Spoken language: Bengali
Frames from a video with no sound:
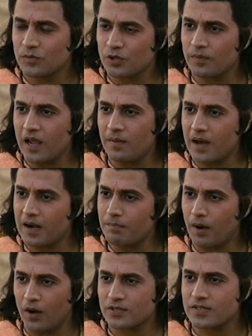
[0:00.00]
তুমি আমায়
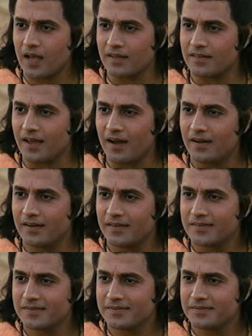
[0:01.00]
যথেষ্ট সঙ্গ দিয়েছ
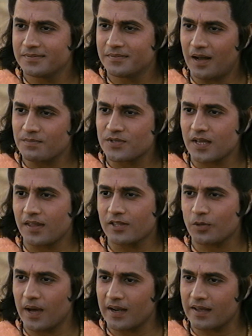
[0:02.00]
আমি
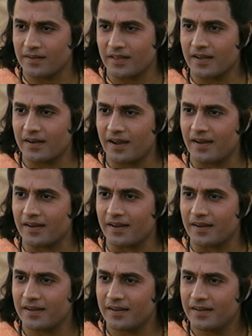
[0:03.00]
সদা তোমার কাছে কৃতজ্ঞ
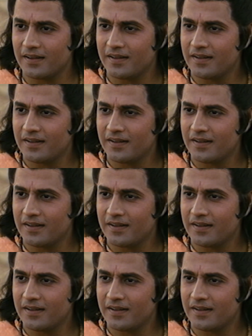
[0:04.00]
থাকবো